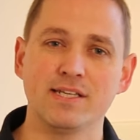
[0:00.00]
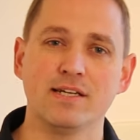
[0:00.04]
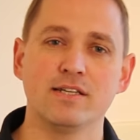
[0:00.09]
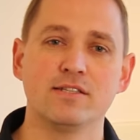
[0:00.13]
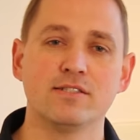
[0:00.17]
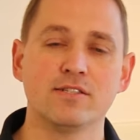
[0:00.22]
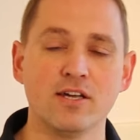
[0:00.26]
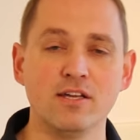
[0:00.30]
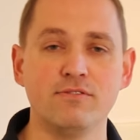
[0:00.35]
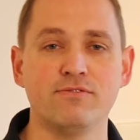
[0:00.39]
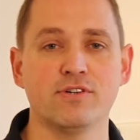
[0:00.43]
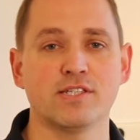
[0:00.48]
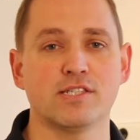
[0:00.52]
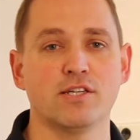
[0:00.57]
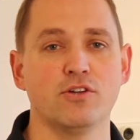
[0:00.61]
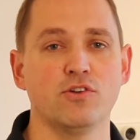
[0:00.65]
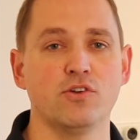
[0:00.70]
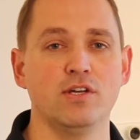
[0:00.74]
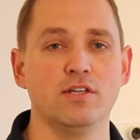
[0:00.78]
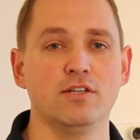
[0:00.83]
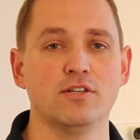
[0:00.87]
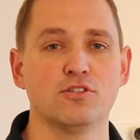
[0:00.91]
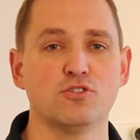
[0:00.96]
der
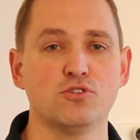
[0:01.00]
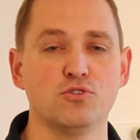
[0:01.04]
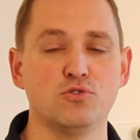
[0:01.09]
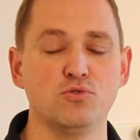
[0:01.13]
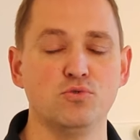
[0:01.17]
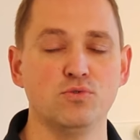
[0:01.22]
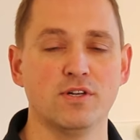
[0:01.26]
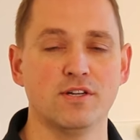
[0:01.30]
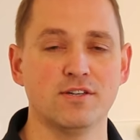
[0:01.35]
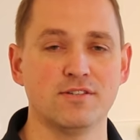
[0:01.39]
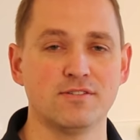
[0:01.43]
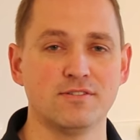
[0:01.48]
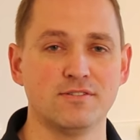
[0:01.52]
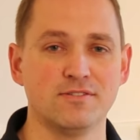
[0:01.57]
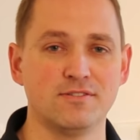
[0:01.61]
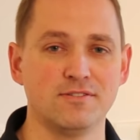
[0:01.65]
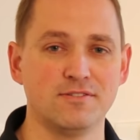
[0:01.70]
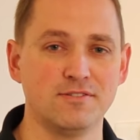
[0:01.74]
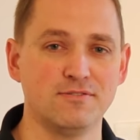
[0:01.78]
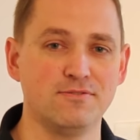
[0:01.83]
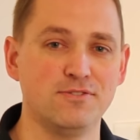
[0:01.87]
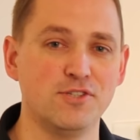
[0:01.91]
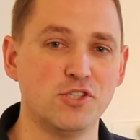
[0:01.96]
Trinkwasserhygiene zu tun hat.
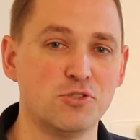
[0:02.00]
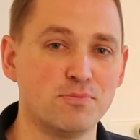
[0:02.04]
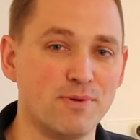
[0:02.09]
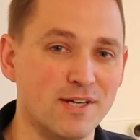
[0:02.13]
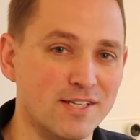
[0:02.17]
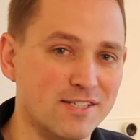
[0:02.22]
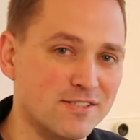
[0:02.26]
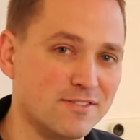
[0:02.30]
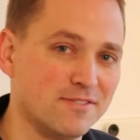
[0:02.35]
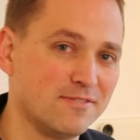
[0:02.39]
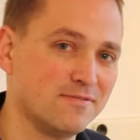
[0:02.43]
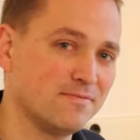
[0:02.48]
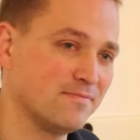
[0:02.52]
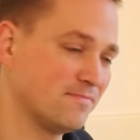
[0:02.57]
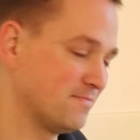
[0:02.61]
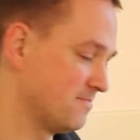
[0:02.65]
Viel Spaß!